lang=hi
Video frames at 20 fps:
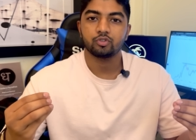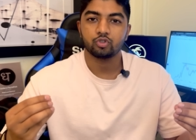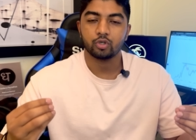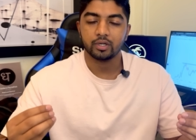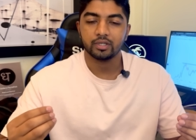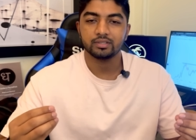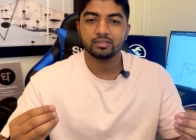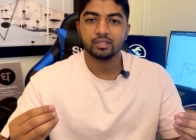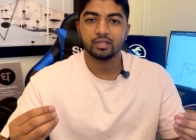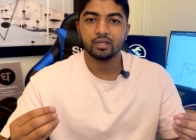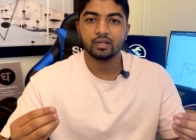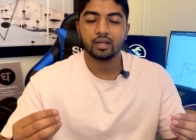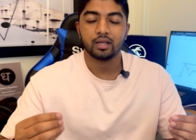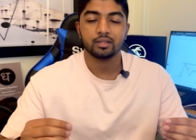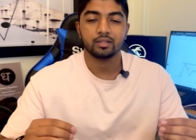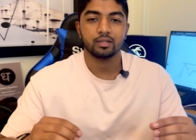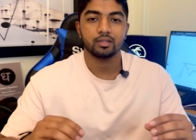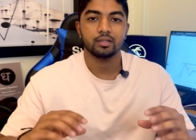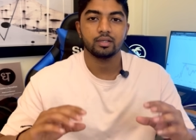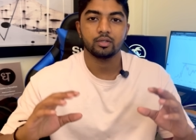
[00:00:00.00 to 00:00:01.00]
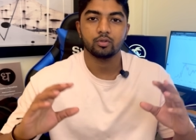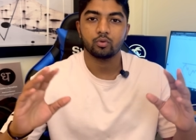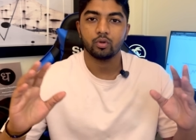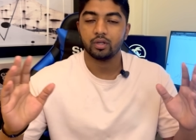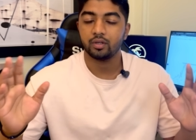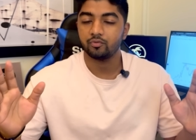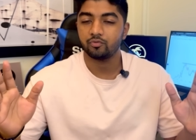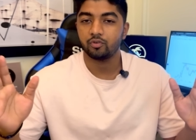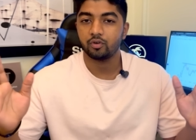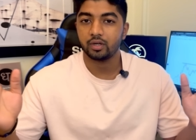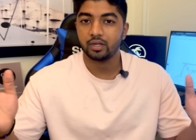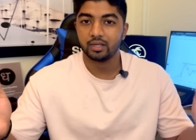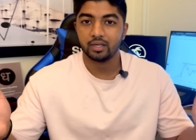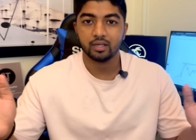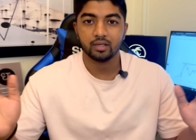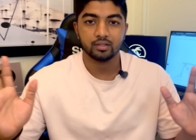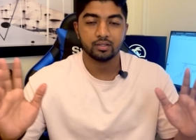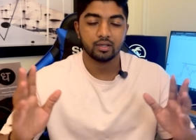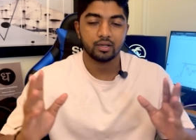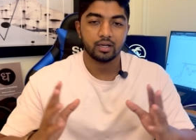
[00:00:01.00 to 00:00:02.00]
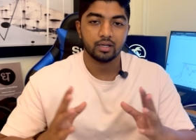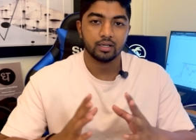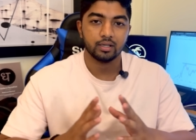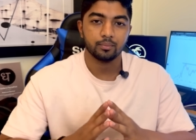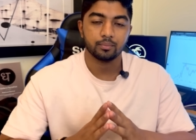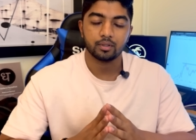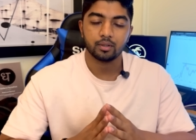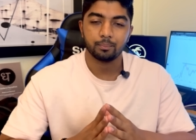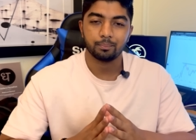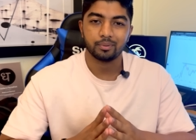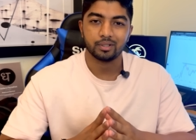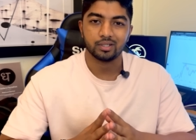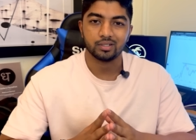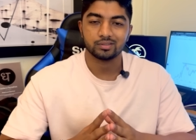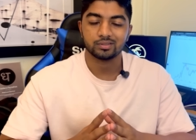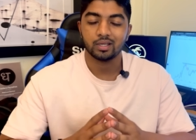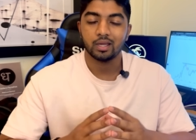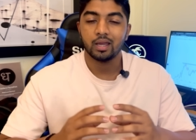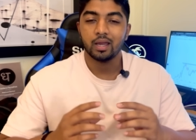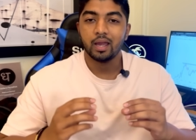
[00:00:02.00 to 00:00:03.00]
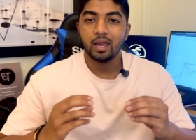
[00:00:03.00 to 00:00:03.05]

चॉइस है रादर देन गोइंग फॉर एनी अदर रैंडम कंपनीज